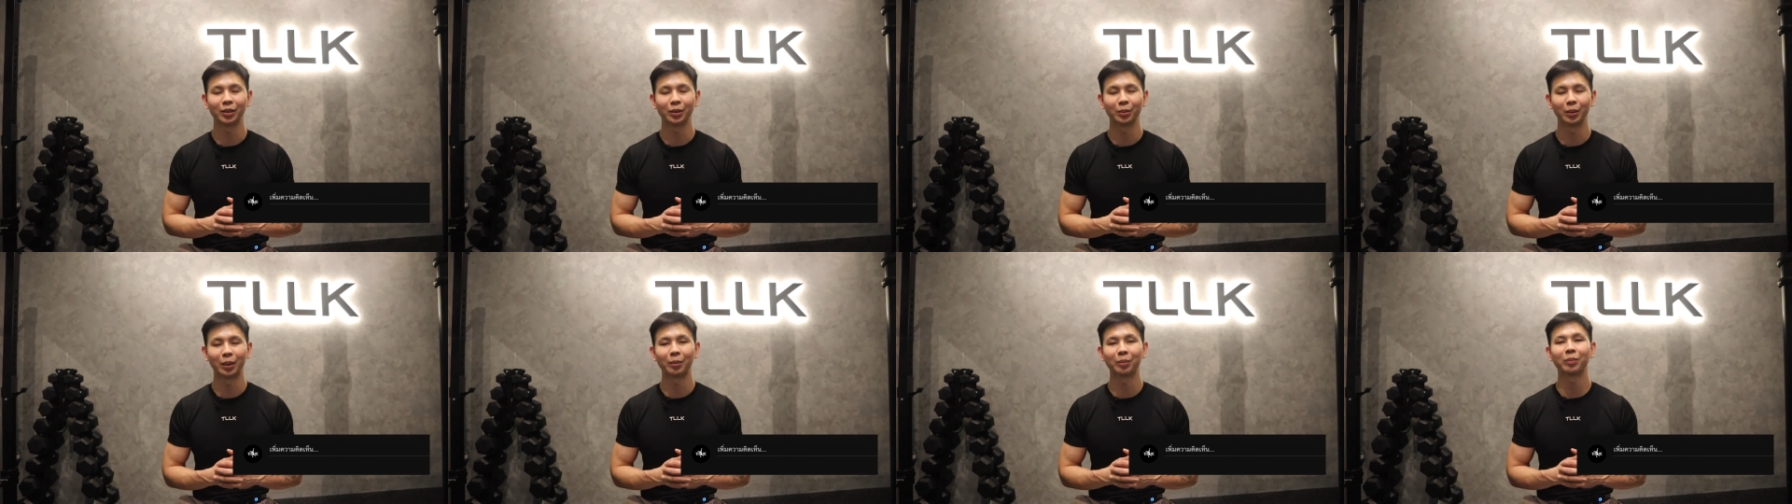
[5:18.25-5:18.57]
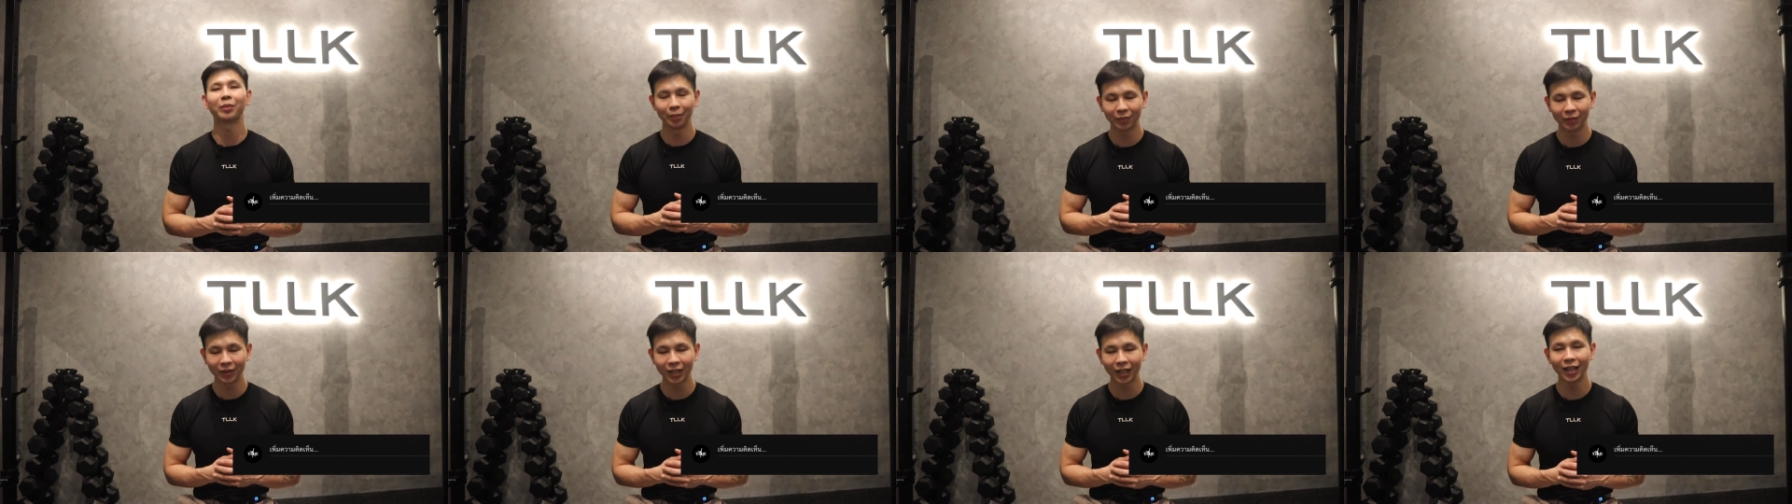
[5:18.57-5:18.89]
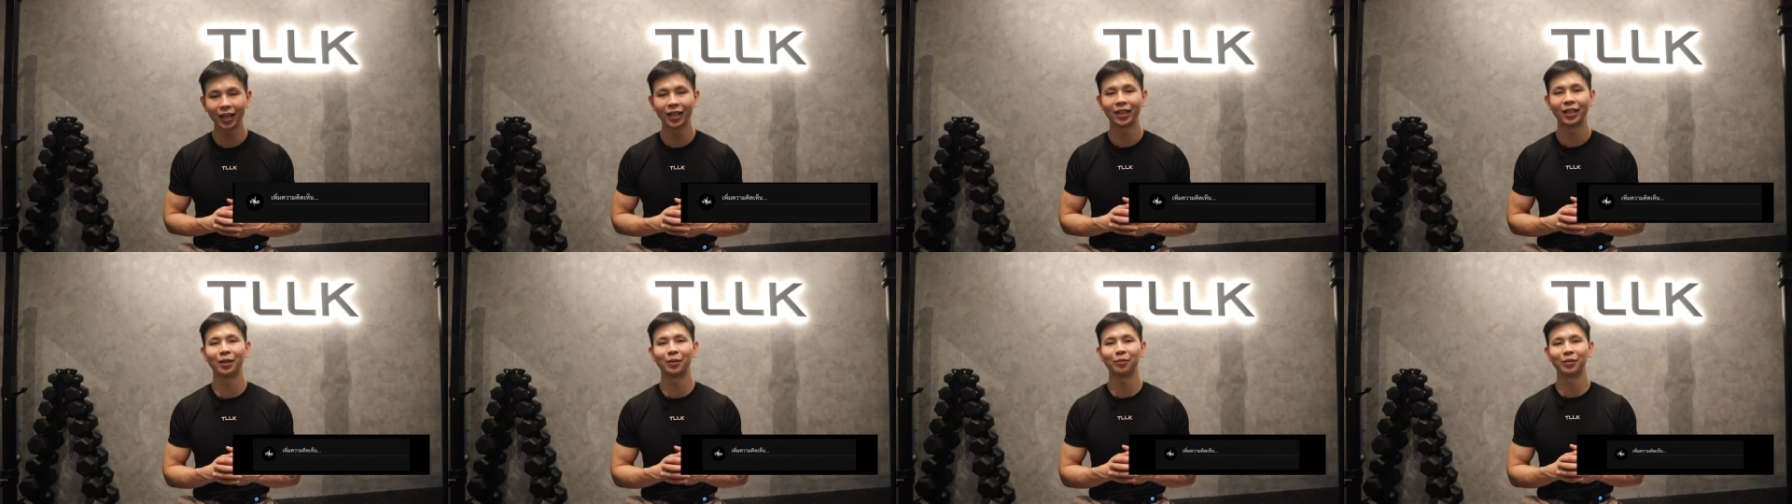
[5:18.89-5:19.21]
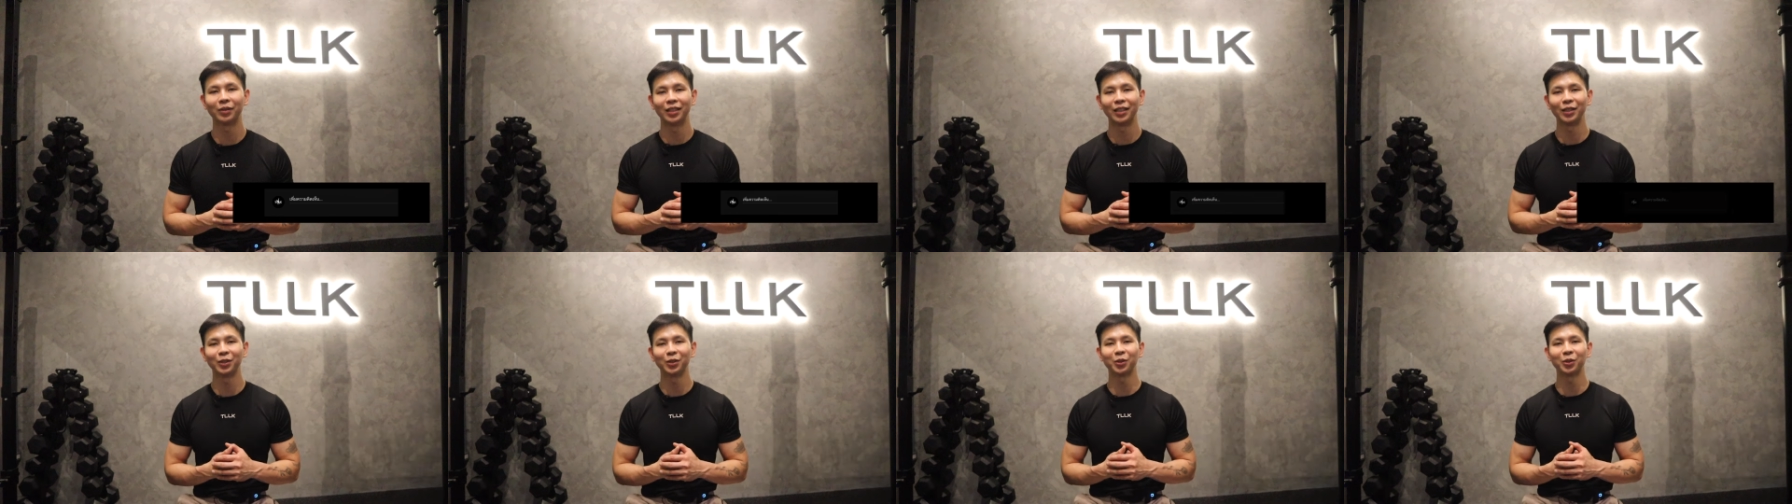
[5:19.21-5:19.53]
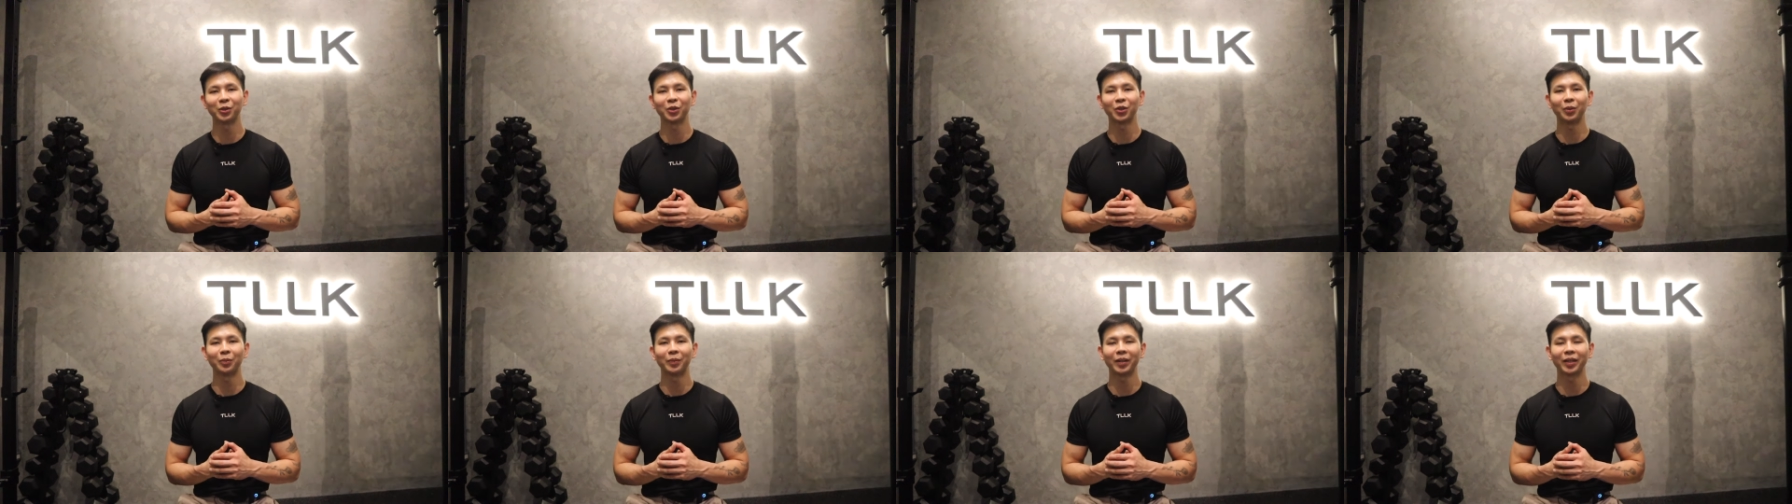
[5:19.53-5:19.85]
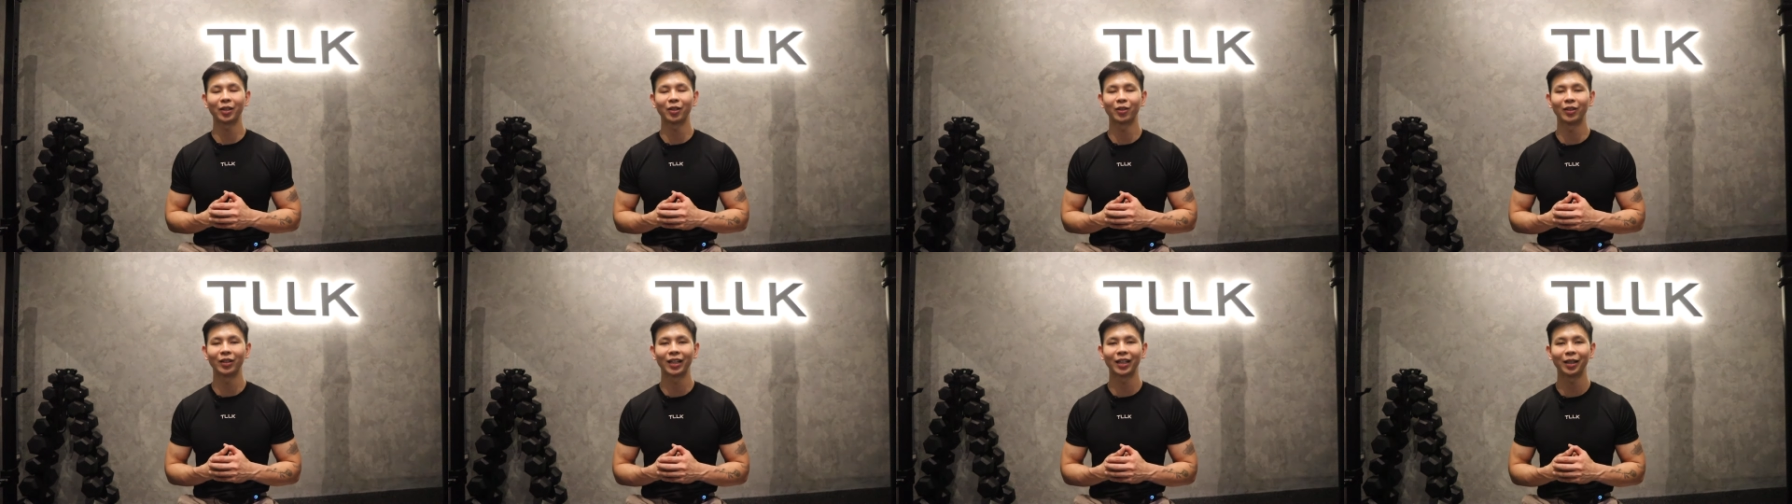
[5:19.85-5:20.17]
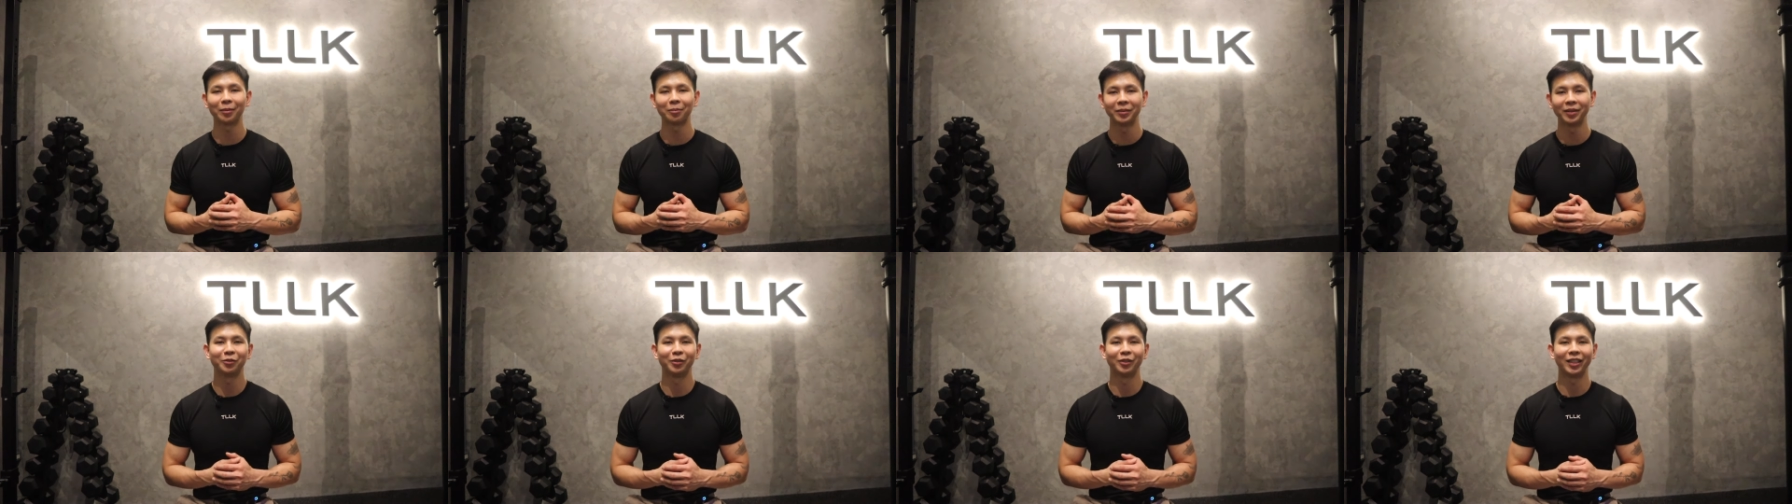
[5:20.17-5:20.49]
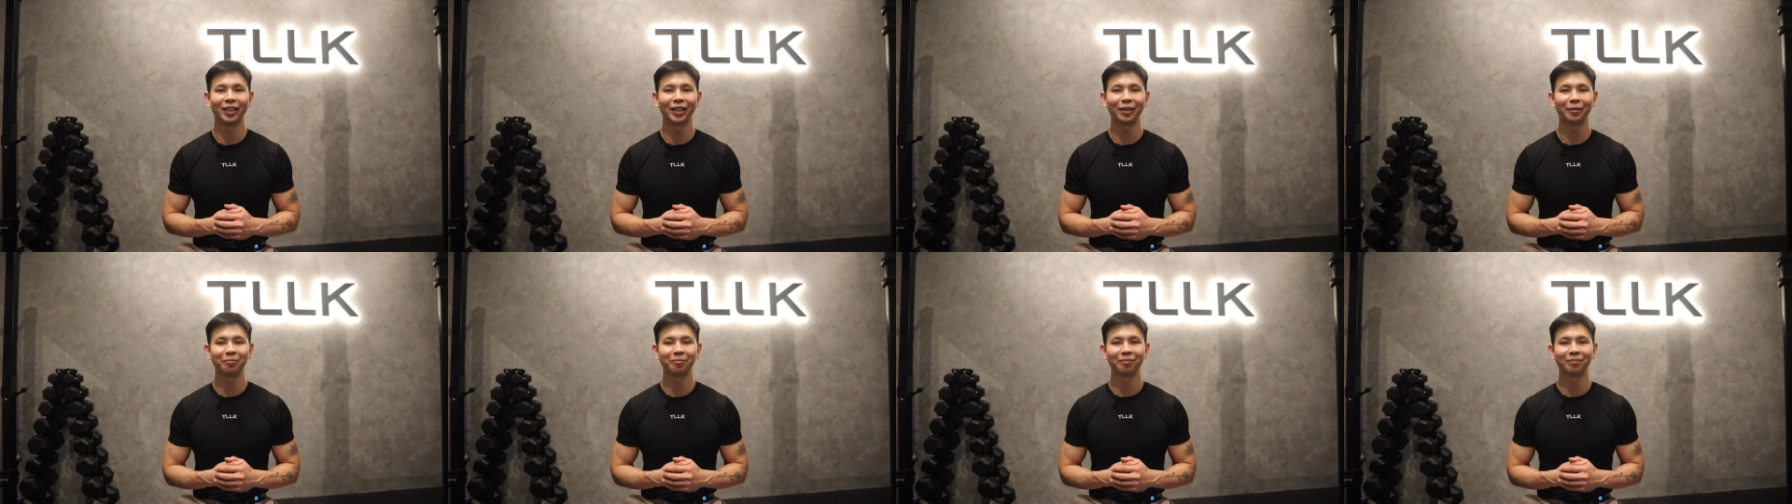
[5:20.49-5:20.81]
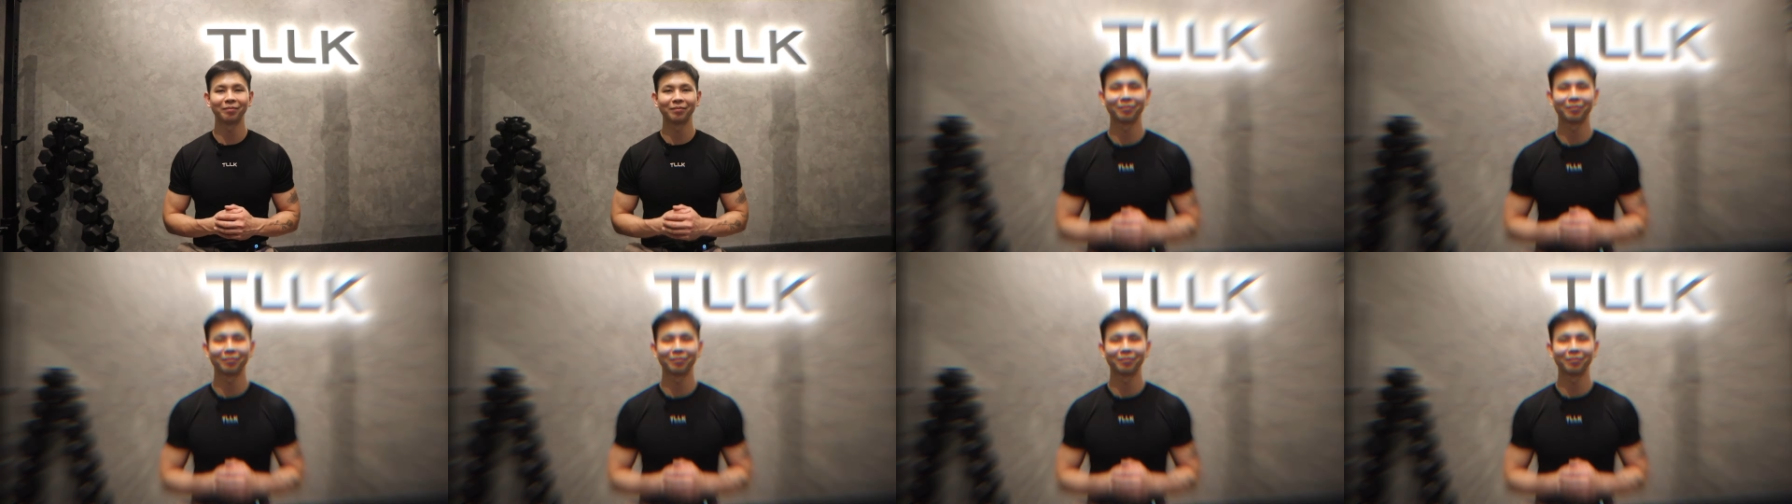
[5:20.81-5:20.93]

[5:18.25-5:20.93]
สำหรับคลิปหน้านะวันนี้ต้นต้องไปก่อนแล้วครับ สวัสดีครั